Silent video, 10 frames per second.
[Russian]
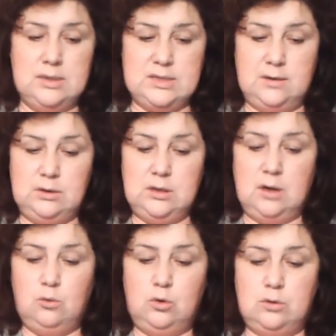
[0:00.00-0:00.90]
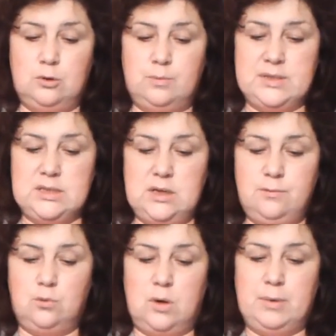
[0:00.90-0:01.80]
ставить на какую-то вот
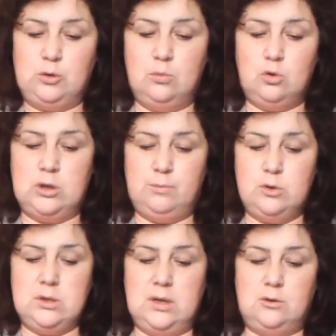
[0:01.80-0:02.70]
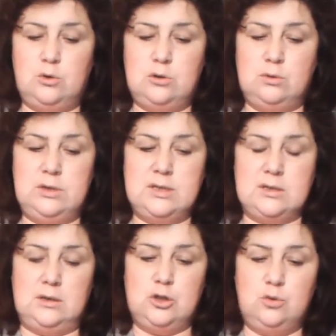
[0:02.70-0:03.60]
подставку, а потом уже опускать. То есть вот
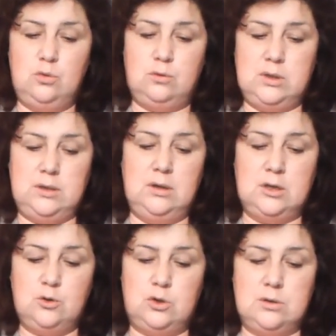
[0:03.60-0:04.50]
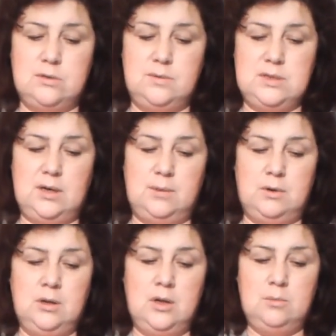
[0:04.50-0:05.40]
несколько штук вот таких горшочек с
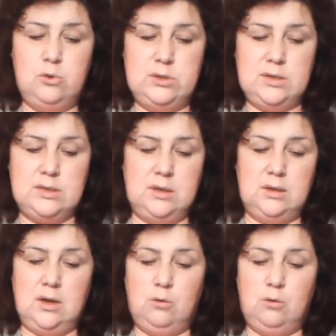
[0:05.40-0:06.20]
фитилями. Пусть они стоят на